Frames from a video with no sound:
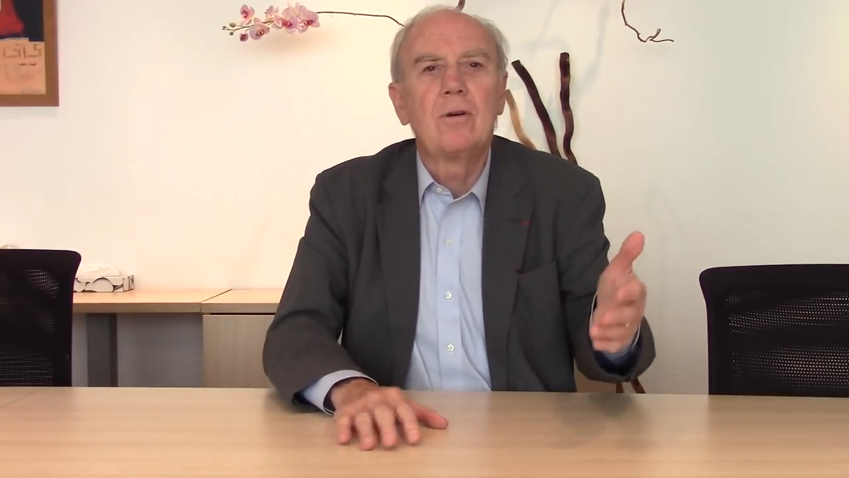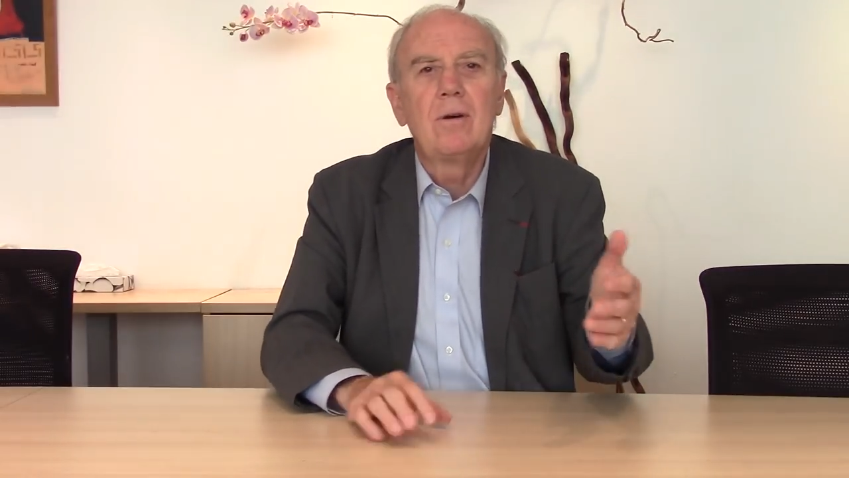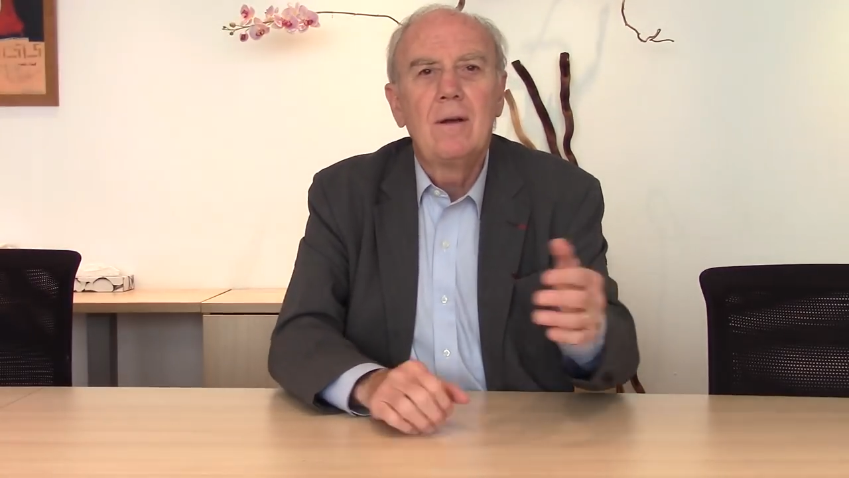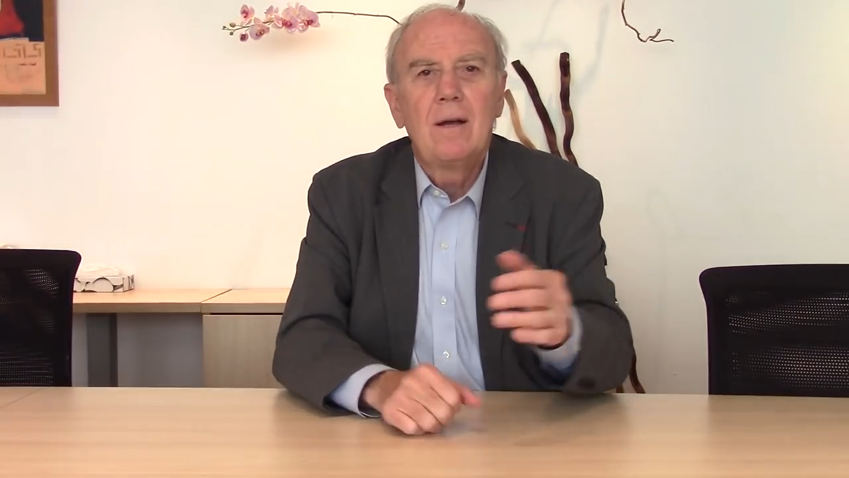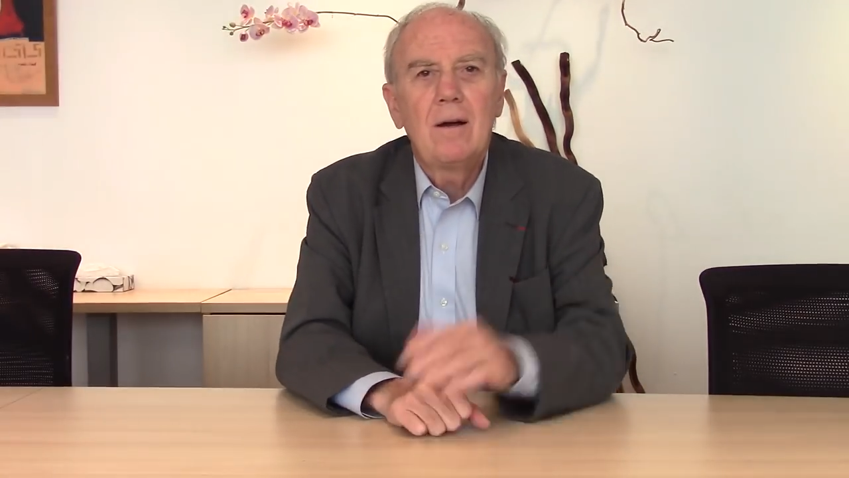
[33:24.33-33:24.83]

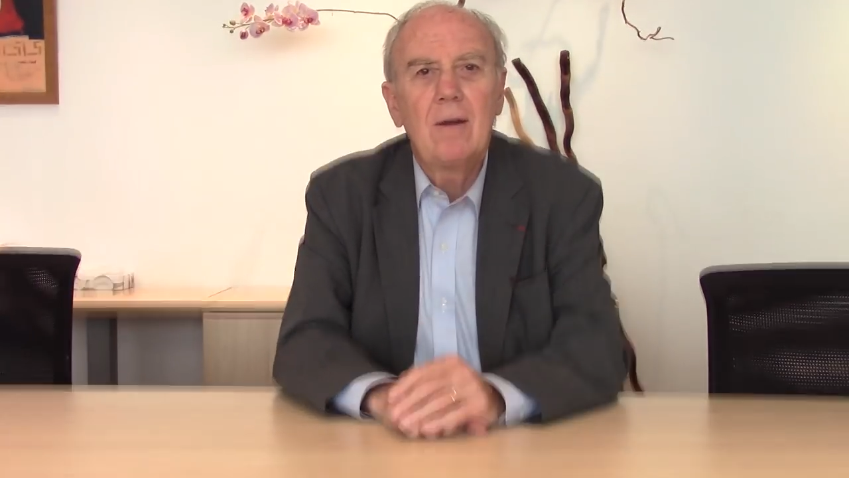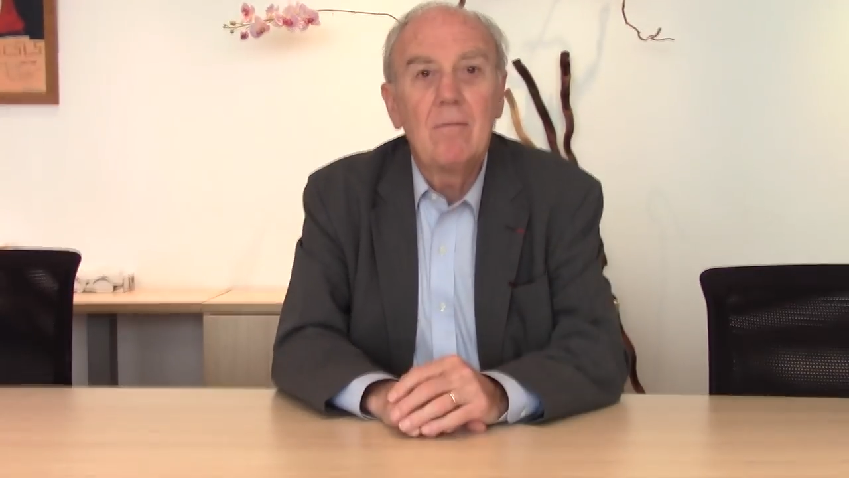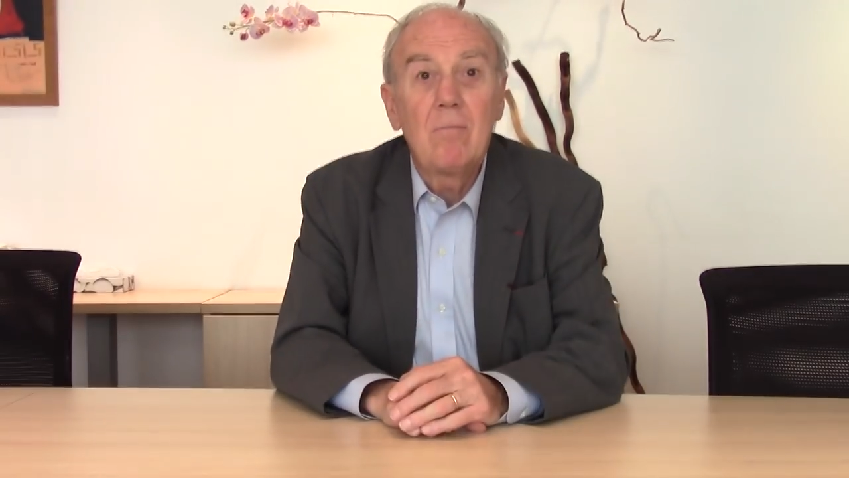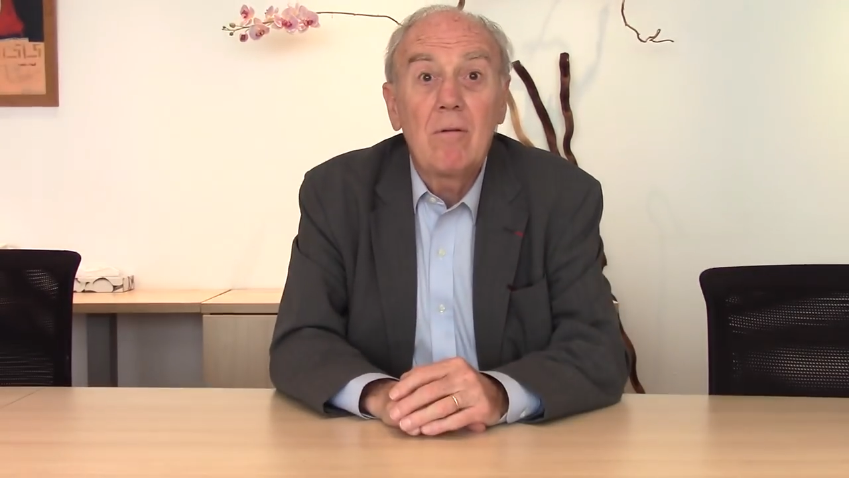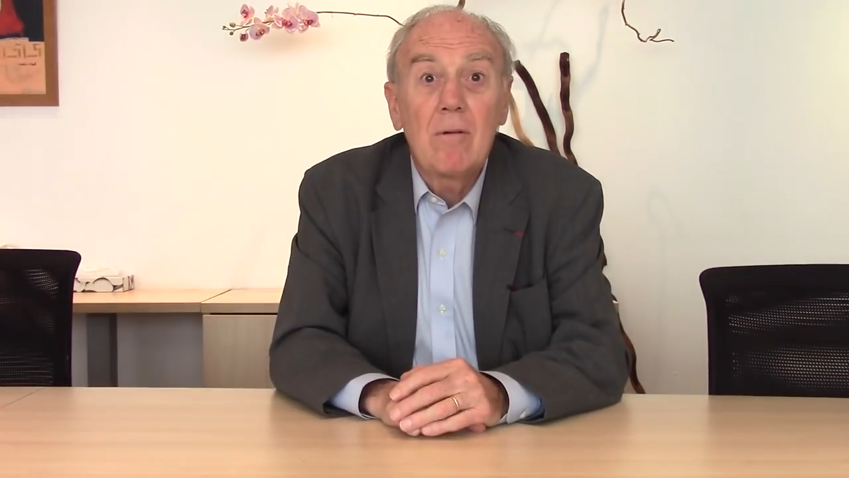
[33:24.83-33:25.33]
Euh,
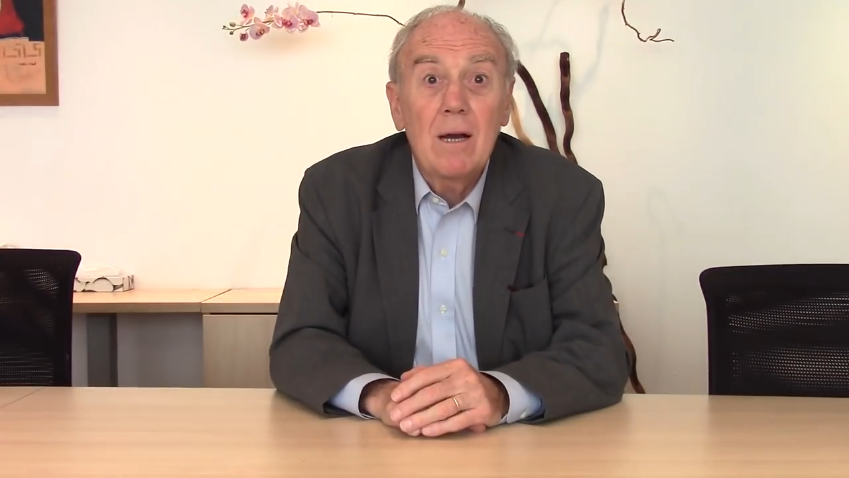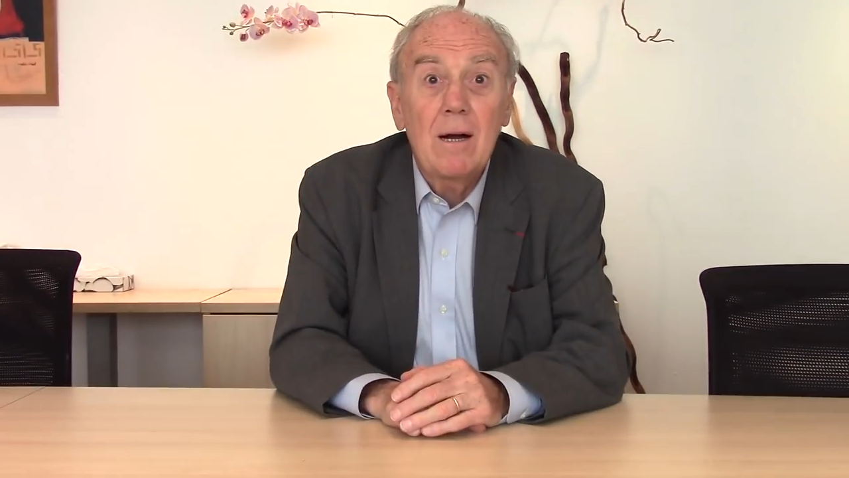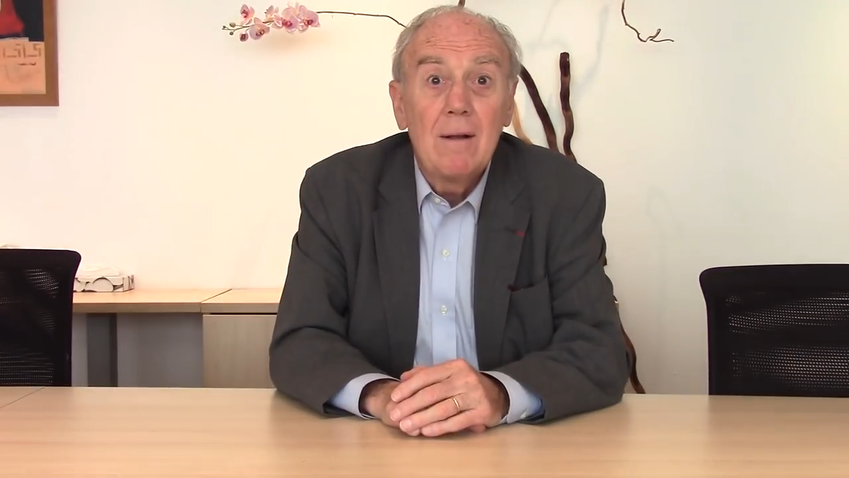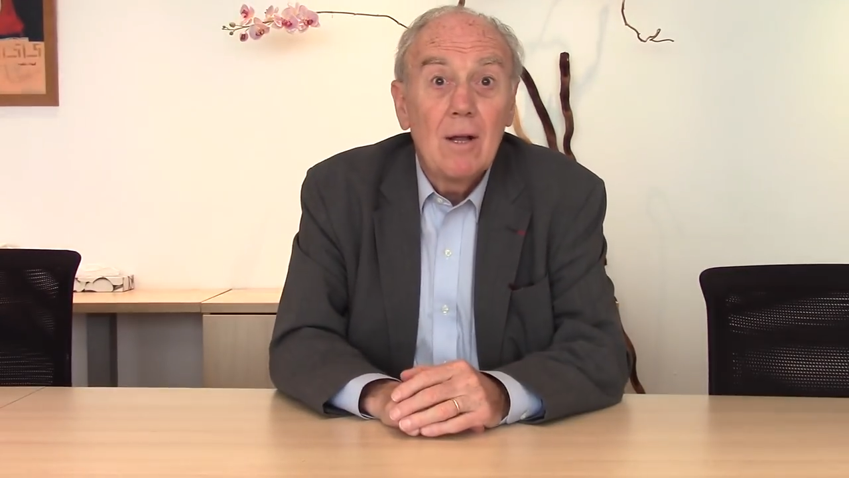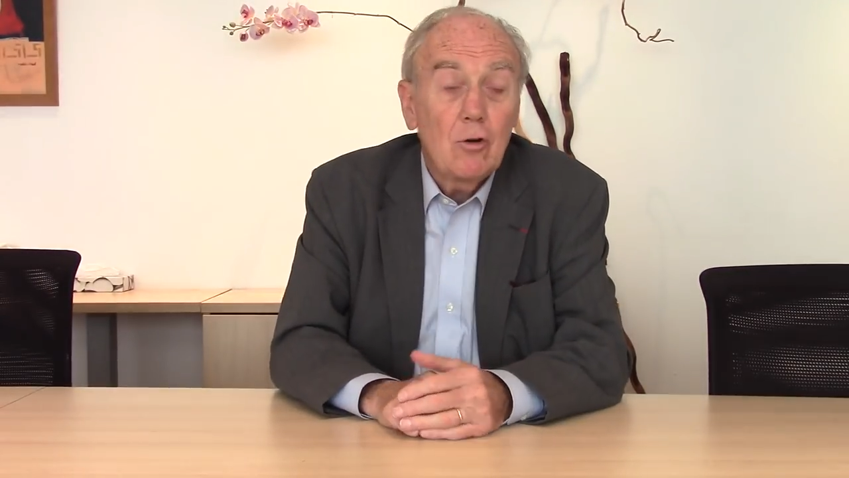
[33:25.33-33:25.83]
euh, bon, voilà.